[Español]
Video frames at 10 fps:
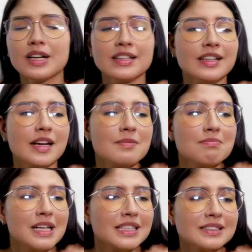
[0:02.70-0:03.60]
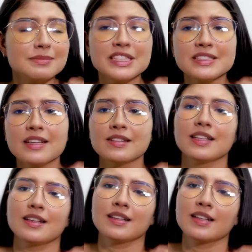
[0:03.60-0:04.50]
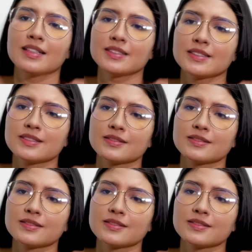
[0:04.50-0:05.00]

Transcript: Juan era el más brillante de la clase.